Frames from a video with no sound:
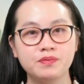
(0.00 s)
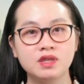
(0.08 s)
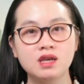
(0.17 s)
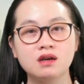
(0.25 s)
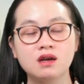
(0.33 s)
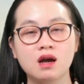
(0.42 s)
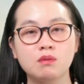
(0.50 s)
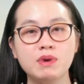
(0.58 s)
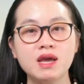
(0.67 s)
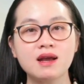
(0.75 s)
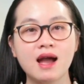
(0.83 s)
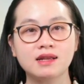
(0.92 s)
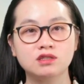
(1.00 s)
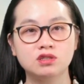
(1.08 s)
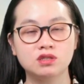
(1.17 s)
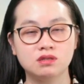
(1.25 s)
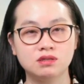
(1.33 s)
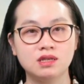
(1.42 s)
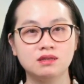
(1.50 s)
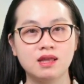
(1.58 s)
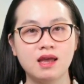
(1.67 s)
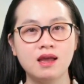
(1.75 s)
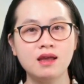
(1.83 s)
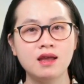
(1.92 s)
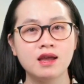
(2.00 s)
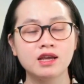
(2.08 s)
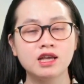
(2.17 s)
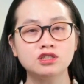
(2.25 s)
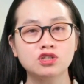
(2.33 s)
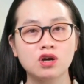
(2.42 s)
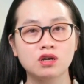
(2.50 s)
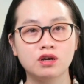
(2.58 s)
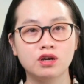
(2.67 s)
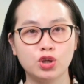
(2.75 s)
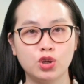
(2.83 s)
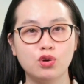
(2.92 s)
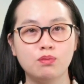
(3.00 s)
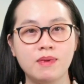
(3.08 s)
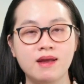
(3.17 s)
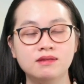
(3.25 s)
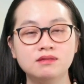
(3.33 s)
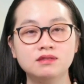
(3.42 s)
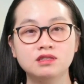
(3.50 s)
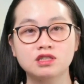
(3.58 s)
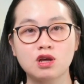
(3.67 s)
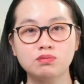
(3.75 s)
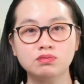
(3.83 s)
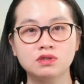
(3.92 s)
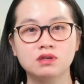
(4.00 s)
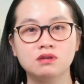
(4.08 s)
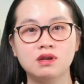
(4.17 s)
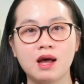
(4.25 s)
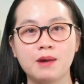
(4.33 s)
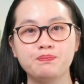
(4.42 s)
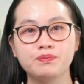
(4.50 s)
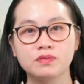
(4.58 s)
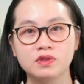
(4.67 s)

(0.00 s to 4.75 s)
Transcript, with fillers: nhưng cần biết hành sự tinh tế, khiến cho người yêu mến, sống tự lập,